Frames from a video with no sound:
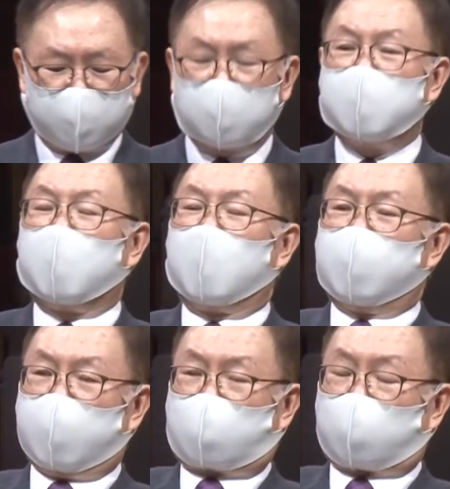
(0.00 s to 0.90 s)
우리에게
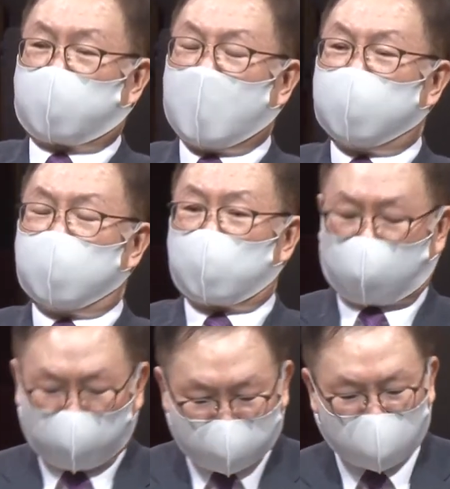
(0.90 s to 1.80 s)
익숙한
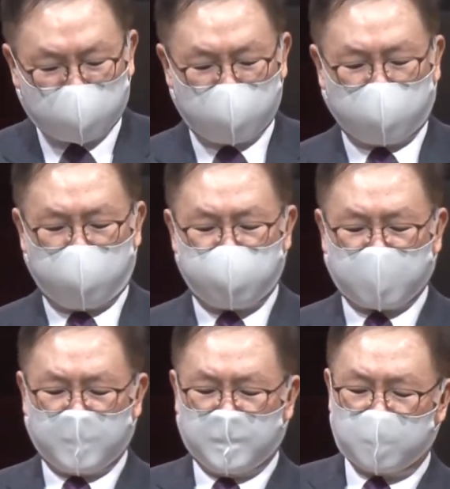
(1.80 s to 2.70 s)
축구 선교,
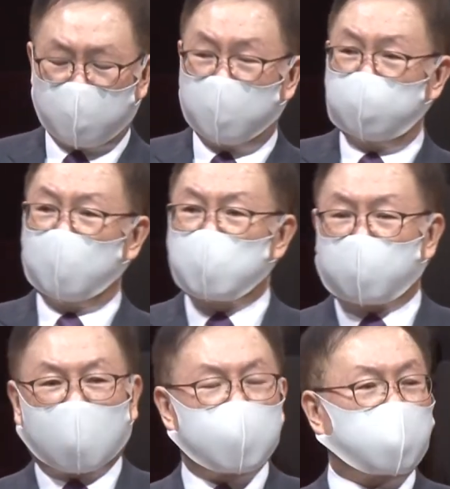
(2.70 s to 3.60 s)
또
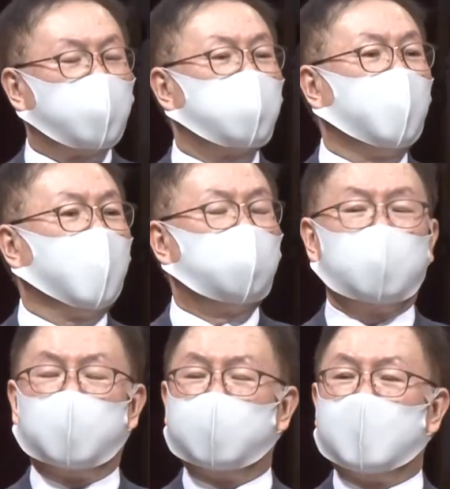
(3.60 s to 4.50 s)
뮤지컬 선교의
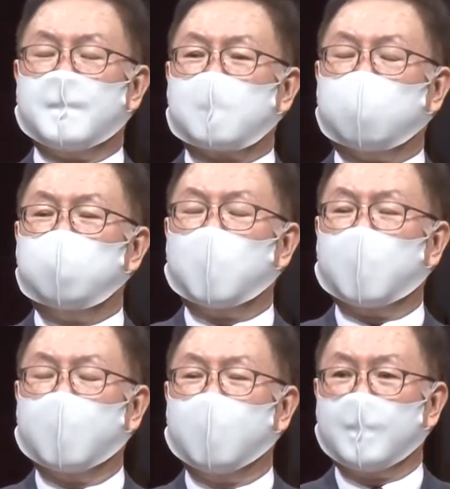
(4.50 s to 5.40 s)
문은
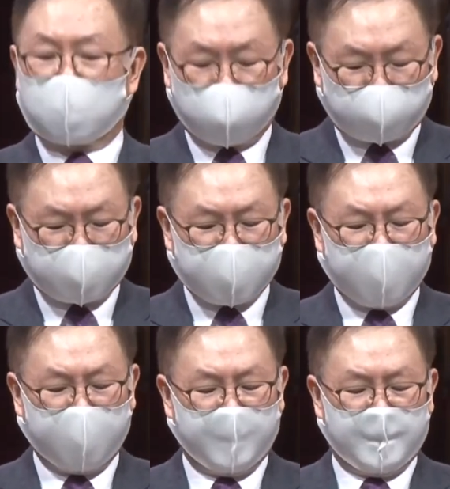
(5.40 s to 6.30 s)
금년에
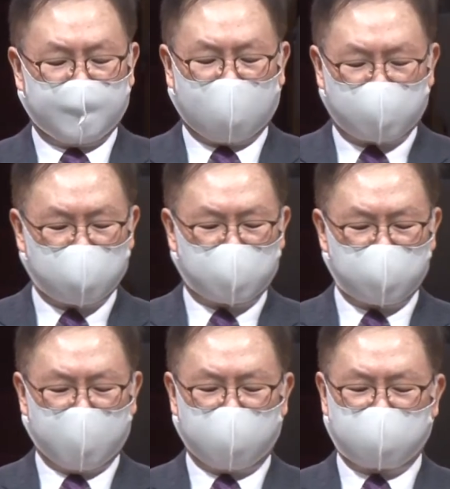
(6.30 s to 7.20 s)
굳게
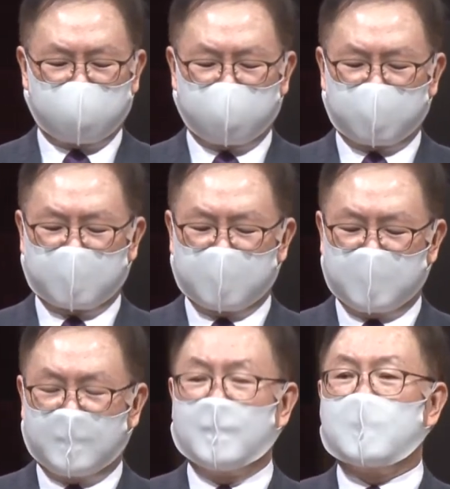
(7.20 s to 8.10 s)
닫혔지만
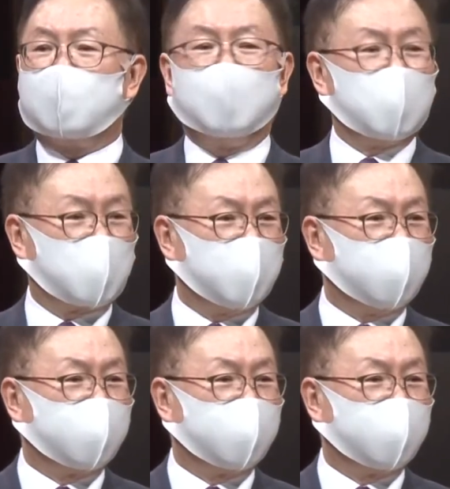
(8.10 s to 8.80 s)
그 대신